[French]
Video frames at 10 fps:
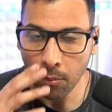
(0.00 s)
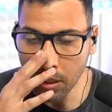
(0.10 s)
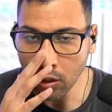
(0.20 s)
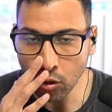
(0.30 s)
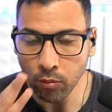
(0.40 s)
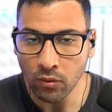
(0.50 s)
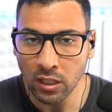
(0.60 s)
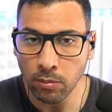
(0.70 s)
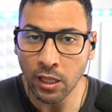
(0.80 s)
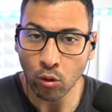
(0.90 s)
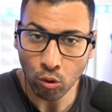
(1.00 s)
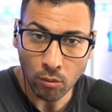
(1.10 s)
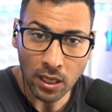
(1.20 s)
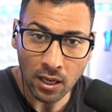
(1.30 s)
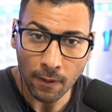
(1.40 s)
mais c'est juste pour vous expliquer que ce
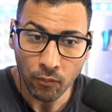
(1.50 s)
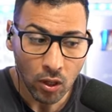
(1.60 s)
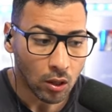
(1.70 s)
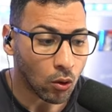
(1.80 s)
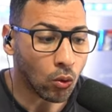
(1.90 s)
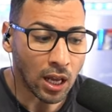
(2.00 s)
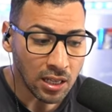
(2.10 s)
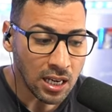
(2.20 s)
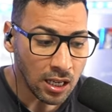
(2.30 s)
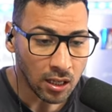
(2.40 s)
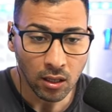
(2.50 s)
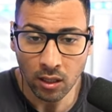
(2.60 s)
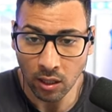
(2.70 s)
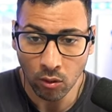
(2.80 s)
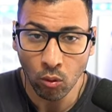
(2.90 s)
mec-là, on a des leaks
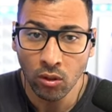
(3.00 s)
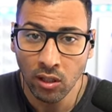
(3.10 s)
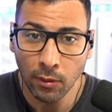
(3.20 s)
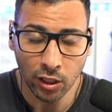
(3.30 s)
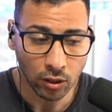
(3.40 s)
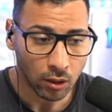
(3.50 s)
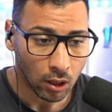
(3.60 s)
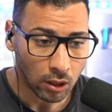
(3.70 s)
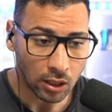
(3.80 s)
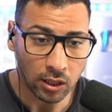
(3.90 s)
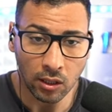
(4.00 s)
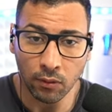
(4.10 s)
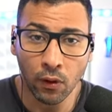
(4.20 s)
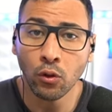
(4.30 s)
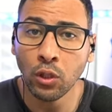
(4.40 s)
qui truquent des matchs, qui
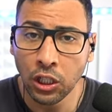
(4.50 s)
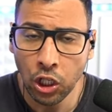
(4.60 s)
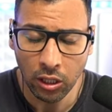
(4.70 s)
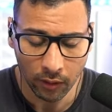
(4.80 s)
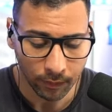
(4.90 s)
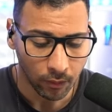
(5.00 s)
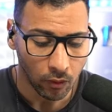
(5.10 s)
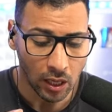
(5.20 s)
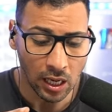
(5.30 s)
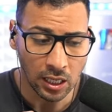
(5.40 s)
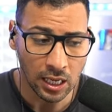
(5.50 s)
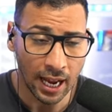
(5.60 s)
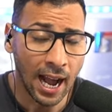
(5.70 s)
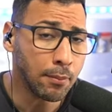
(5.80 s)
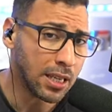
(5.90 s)
vendent des cheats et qui est
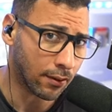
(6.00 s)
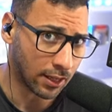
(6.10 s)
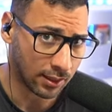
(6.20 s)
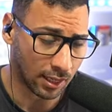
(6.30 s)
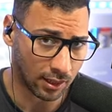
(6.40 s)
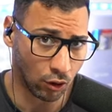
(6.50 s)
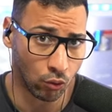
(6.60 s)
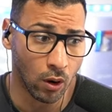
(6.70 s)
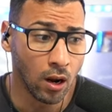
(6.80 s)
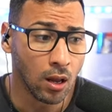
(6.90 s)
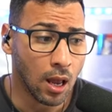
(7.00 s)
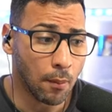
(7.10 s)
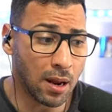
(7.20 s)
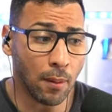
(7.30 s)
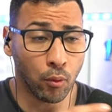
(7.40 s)
ami avec certains joueurs.
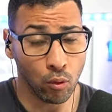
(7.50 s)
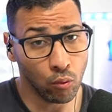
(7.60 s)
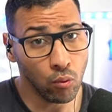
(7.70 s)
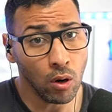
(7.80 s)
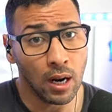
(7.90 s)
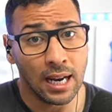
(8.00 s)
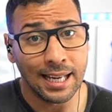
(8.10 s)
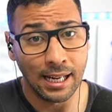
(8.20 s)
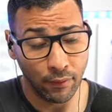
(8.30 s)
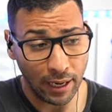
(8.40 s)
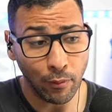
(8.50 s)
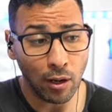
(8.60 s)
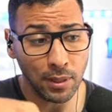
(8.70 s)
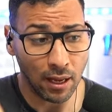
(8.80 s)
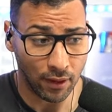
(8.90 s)
Mais là, pour le coup, il est vraiment
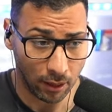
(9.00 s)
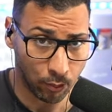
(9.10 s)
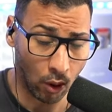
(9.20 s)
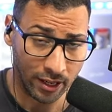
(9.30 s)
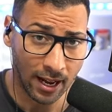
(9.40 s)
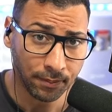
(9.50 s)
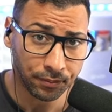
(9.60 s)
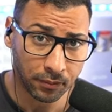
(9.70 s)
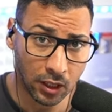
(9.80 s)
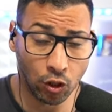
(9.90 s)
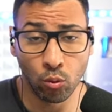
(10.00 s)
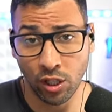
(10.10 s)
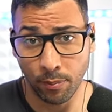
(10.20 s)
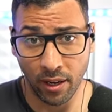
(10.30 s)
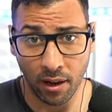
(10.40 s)
ami avec Poria, qui joue
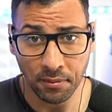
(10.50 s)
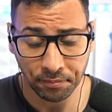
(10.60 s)
chez Pera